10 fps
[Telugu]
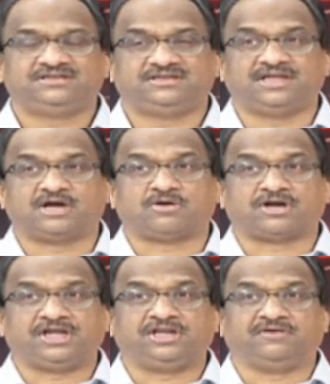నాకు ఒక
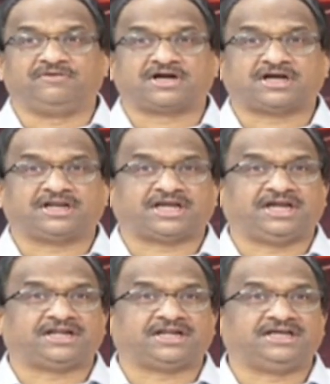ఇన్నోవా కార్
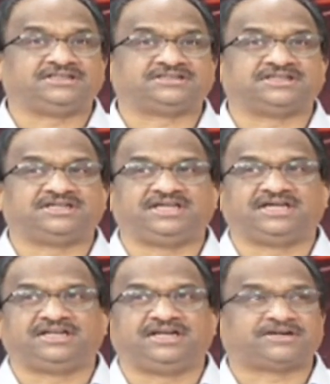కేటాయించండి
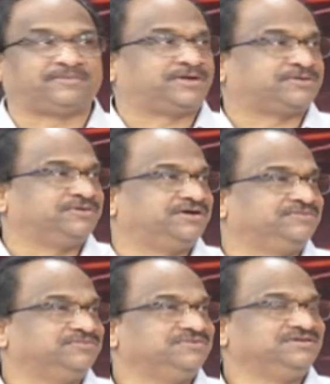అని లెటర్ పెట్టుకున్నాడు
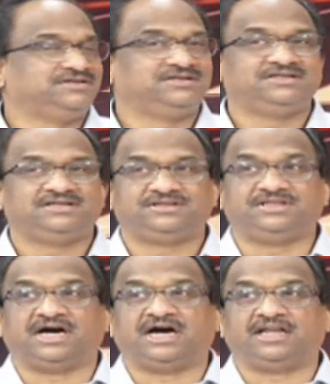
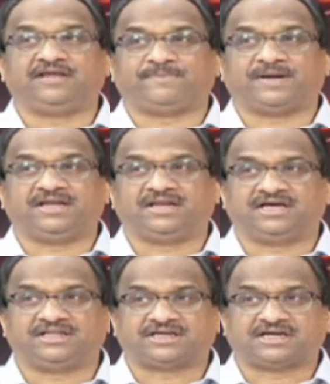దానిపైన
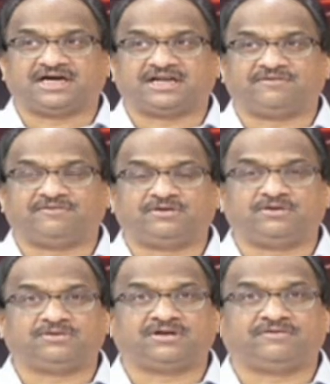అధికారం వల్ల
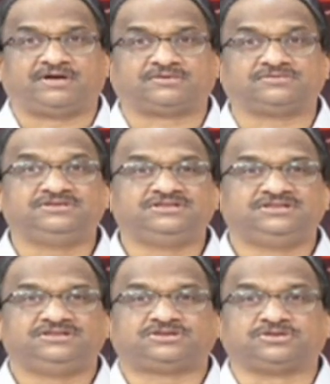ఉన్నవారు
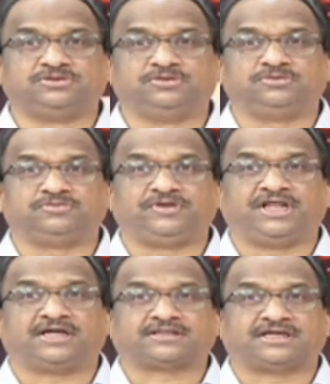చూడు
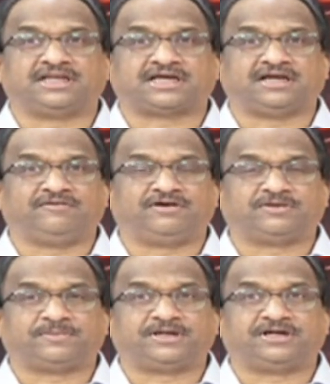విలాసాలకు
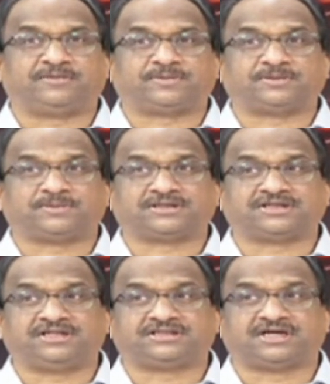అలవాటు పడ్డాడు ప్రతిపక్ష
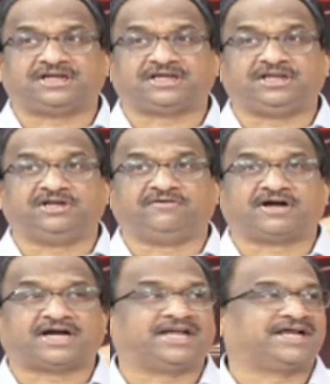నేత ఆయనకి ఇన్నోవా
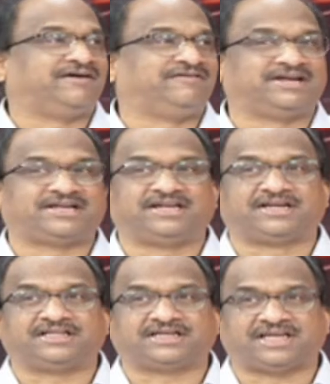కార్ కావాలంటారని
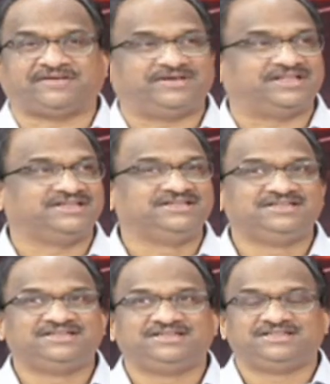రాజకీయమైంది
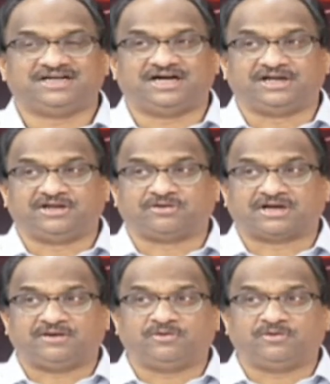అంటే ఒక